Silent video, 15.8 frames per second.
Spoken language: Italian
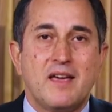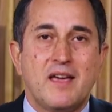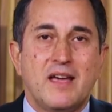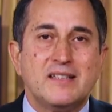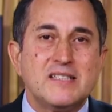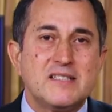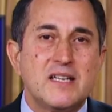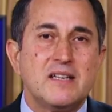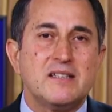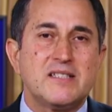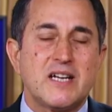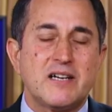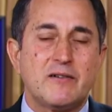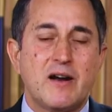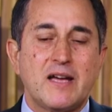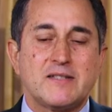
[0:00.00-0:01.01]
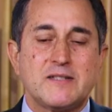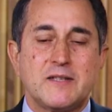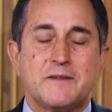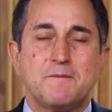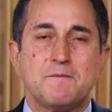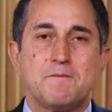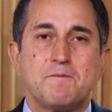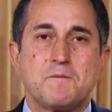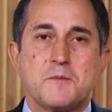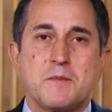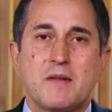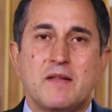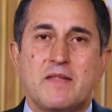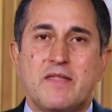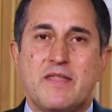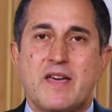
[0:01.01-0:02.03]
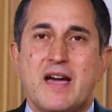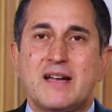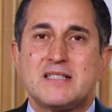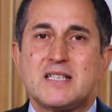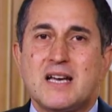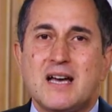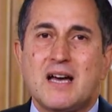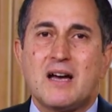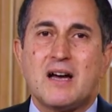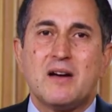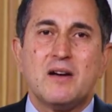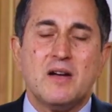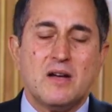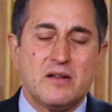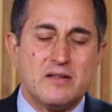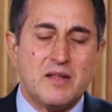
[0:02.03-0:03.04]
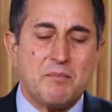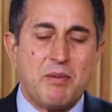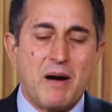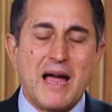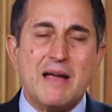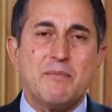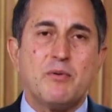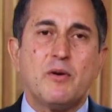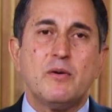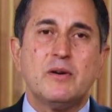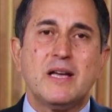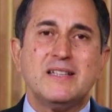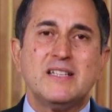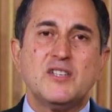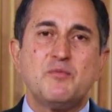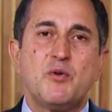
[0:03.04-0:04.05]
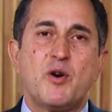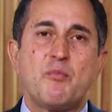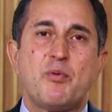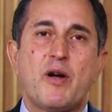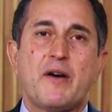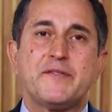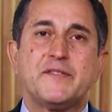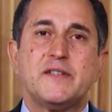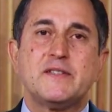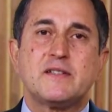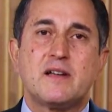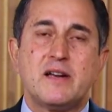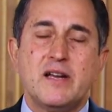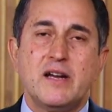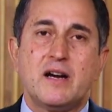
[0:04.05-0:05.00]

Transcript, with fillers: Noi perdiamo questo collegamento con Lui quando imitiamo le mode di questo mondo.